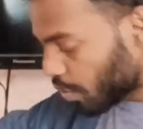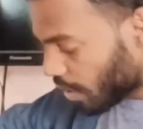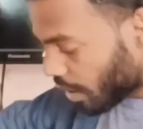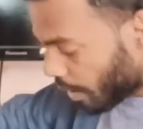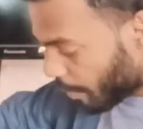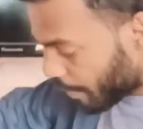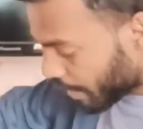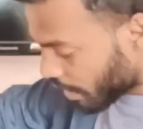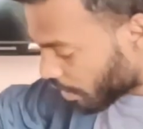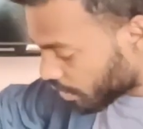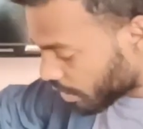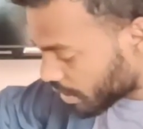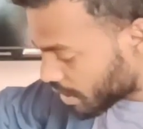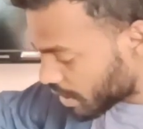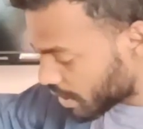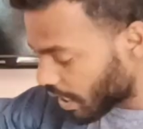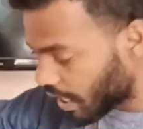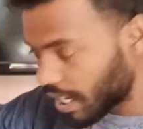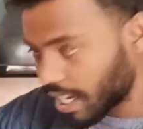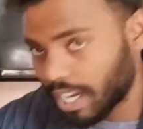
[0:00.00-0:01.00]
तो हमें क्या होता
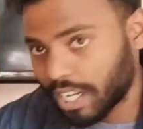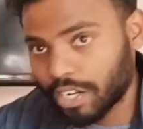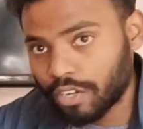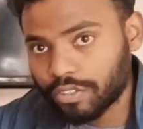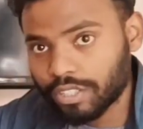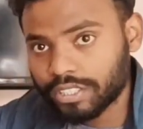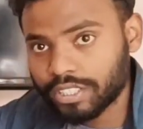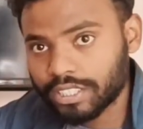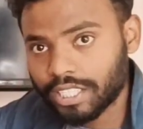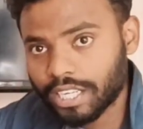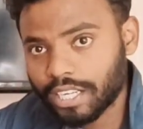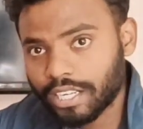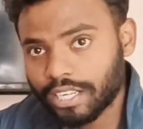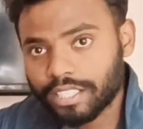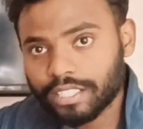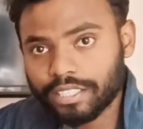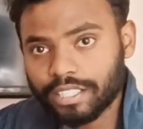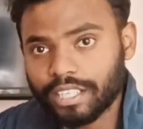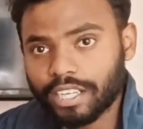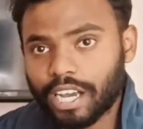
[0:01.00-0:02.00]
है सीधा लगाना होता है सीधा
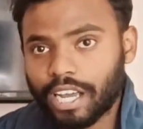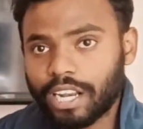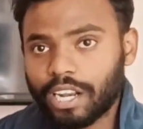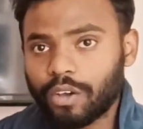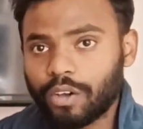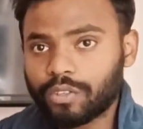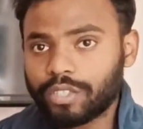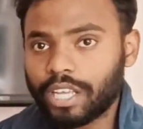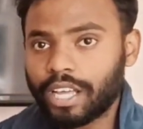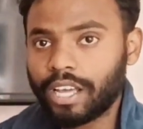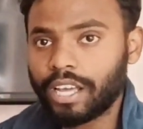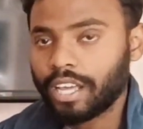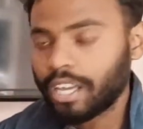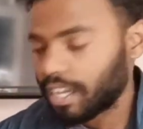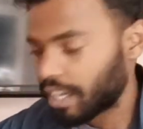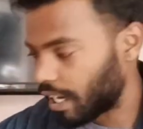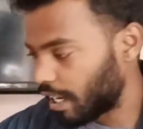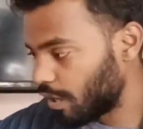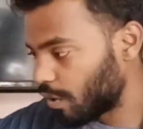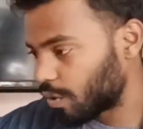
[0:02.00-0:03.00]
करके निकालना होता है
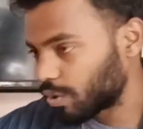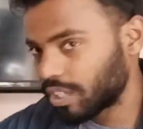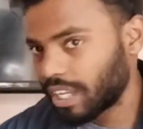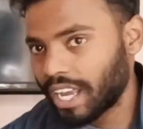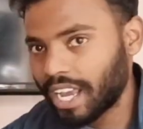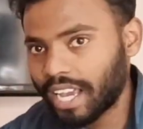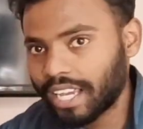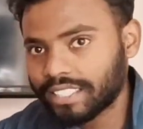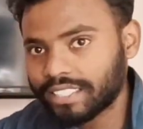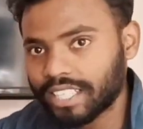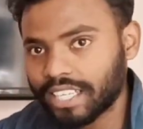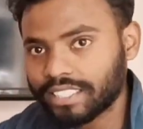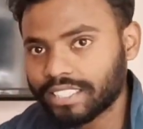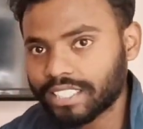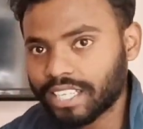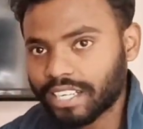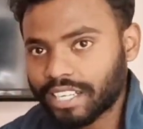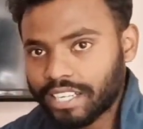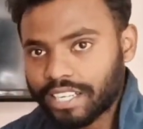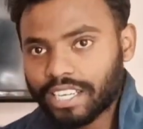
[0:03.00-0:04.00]
कई लोग होते हैं ऐसे
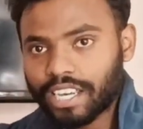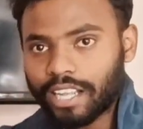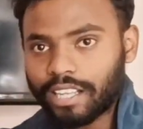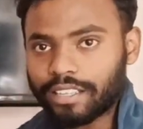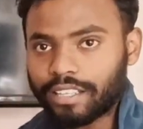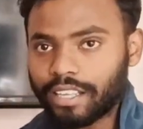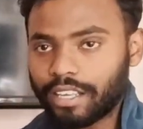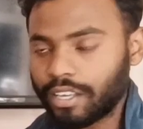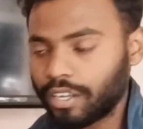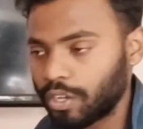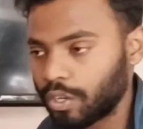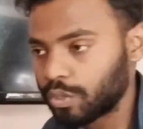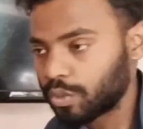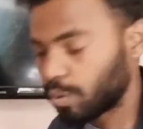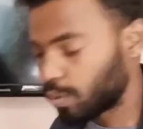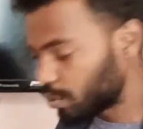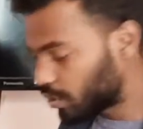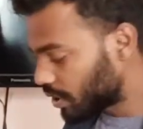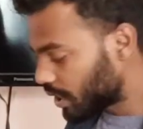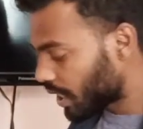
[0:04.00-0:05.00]
ऐसे करके निकालते हैं
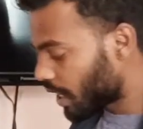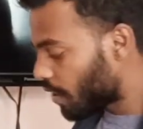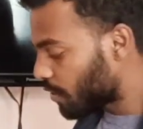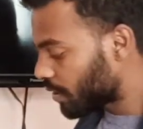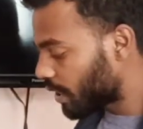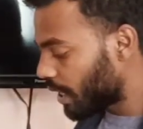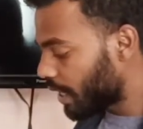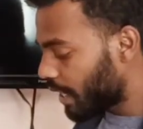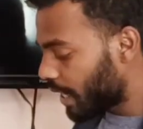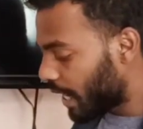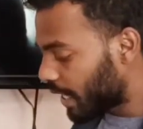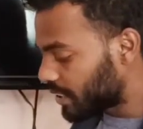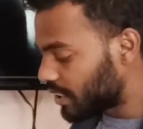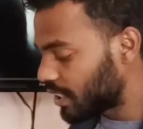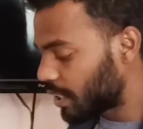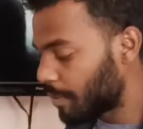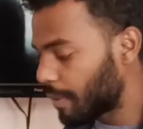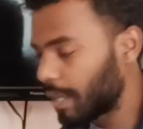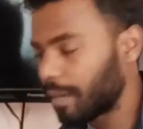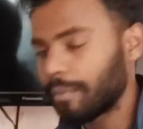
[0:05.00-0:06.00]
तो उससे क्या होता है
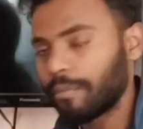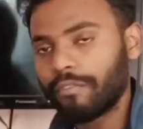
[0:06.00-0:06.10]
एच